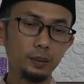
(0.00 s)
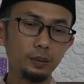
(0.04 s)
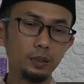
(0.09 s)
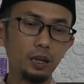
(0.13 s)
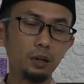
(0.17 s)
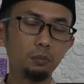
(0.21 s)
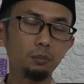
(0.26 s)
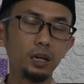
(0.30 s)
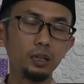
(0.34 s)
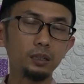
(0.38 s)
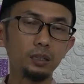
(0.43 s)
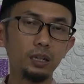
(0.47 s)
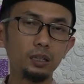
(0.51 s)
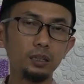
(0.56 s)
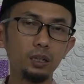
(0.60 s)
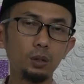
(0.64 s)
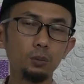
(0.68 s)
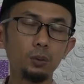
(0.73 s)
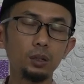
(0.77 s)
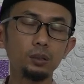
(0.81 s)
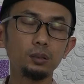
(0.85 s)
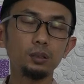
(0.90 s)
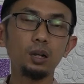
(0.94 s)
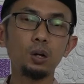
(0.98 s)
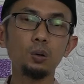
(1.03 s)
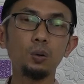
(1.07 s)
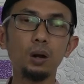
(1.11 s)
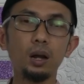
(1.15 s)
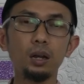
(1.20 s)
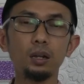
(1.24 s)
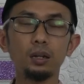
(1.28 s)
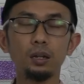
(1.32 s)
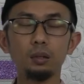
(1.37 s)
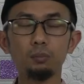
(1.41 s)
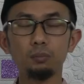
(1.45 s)
Yang maknanya wallahu
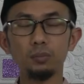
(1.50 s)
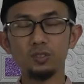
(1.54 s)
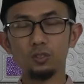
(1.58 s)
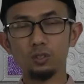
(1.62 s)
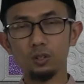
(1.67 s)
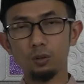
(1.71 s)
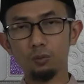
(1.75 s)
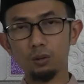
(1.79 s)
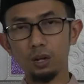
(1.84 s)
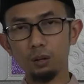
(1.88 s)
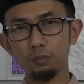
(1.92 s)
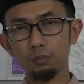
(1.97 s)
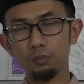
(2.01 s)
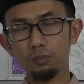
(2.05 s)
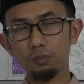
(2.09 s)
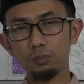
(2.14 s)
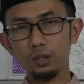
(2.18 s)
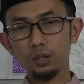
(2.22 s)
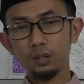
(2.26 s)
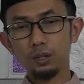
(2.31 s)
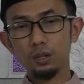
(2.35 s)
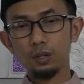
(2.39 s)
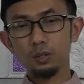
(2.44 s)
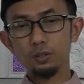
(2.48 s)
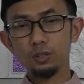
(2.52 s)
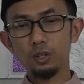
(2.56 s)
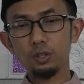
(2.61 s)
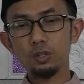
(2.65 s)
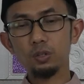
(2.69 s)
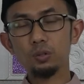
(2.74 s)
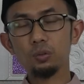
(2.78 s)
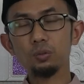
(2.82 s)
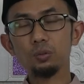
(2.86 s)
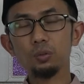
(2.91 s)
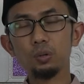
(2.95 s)
a'lam bisawab.
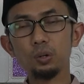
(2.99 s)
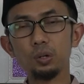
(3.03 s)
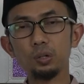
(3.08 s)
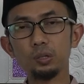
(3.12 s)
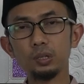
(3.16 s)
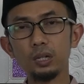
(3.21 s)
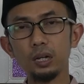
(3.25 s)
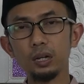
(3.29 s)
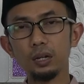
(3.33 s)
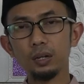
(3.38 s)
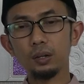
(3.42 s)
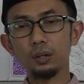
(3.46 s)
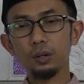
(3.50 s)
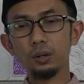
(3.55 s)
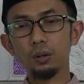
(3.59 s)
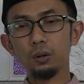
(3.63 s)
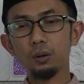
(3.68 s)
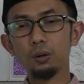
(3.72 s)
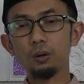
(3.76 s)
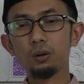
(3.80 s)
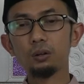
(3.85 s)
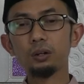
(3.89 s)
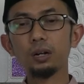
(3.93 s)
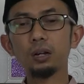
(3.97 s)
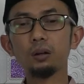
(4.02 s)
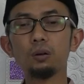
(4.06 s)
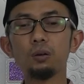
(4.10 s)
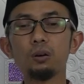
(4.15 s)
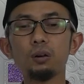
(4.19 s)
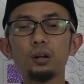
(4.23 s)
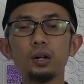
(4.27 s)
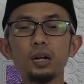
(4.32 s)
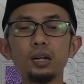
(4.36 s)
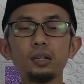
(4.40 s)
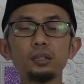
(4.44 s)
Sesungguhnya
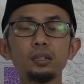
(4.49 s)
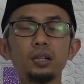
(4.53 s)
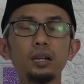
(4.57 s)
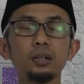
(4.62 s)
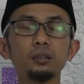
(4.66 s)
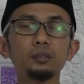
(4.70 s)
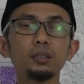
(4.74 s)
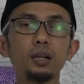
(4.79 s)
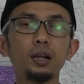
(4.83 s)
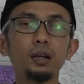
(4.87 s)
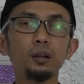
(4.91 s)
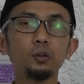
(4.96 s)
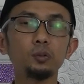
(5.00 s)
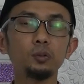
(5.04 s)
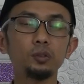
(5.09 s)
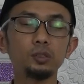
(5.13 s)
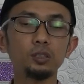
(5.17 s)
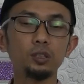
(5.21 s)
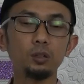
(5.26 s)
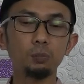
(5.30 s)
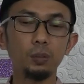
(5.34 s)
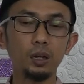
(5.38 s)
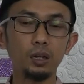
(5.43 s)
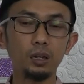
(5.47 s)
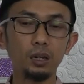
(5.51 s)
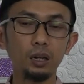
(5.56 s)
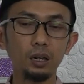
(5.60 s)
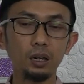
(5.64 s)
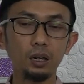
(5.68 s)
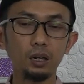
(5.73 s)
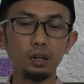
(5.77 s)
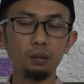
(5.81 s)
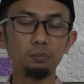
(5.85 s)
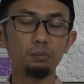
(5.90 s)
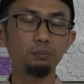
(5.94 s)
orang-orang yang takut kepada
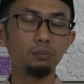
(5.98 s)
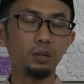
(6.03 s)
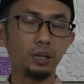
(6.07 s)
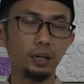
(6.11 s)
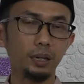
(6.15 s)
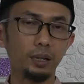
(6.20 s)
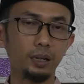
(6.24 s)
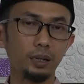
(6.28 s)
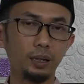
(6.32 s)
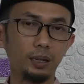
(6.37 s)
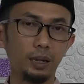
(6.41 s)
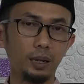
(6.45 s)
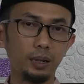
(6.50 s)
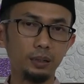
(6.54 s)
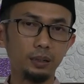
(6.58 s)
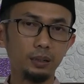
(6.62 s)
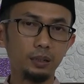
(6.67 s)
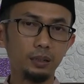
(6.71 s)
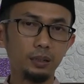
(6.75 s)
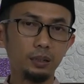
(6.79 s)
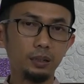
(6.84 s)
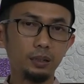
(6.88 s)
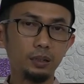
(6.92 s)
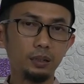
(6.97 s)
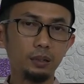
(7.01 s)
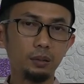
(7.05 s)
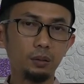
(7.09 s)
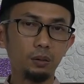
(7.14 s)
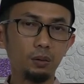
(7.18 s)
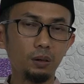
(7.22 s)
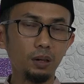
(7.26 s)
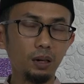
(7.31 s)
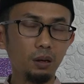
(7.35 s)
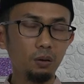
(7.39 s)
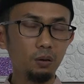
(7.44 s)
Rabb mereka,
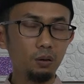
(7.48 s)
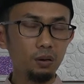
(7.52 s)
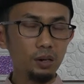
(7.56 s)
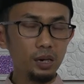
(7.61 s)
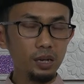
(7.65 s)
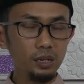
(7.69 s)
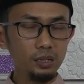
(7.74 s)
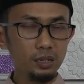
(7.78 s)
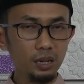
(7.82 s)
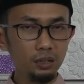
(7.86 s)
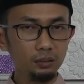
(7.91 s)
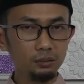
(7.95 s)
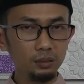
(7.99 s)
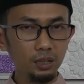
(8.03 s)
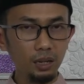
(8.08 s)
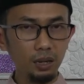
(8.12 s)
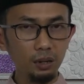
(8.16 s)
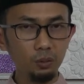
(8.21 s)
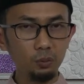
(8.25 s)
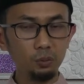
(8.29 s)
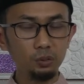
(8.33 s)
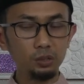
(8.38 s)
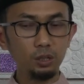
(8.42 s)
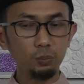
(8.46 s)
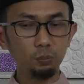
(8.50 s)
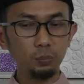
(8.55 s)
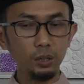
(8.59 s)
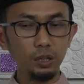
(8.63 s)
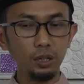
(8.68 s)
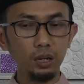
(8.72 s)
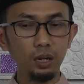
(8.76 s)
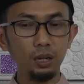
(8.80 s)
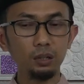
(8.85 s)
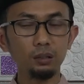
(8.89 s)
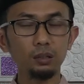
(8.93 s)
orang-orang yang takut
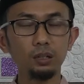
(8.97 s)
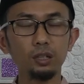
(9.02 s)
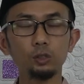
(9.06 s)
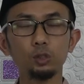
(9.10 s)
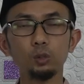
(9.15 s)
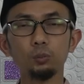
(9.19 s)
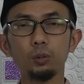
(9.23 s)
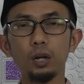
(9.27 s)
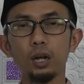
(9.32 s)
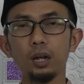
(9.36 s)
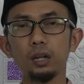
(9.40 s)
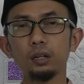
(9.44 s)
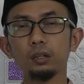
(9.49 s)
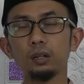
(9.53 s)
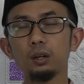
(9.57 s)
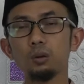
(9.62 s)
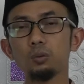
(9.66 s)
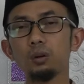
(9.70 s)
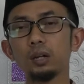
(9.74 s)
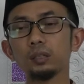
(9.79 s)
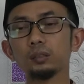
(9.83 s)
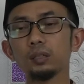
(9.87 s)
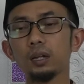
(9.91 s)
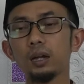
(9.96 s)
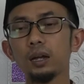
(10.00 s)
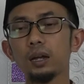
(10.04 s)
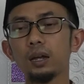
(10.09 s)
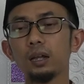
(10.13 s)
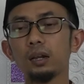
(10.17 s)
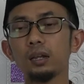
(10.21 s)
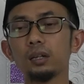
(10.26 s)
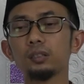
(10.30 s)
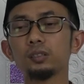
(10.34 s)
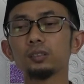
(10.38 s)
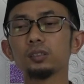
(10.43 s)
kepada Allah Subhanahu wa
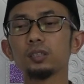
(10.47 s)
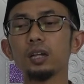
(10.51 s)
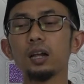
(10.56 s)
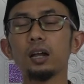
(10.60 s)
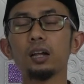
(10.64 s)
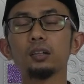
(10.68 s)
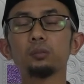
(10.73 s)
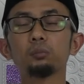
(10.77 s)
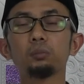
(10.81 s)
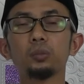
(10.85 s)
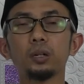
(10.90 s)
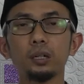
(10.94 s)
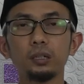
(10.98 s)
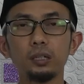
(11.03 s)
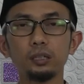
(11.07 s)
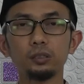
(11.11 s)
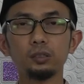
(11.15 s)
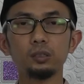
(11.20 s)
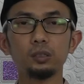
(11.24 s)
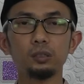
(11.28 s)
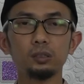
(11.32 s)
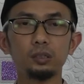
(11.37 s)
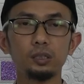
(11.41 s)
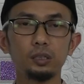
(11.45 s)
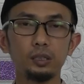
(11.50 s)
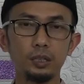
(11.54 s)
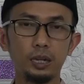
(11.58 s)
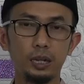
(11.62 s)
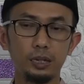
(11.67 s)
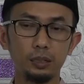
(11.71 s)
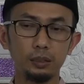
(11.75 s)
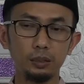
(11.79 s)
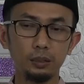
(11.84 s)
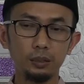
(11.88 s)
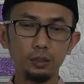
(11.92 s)
taala di saat mereka
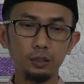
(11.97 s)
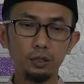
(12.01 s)
sendirian,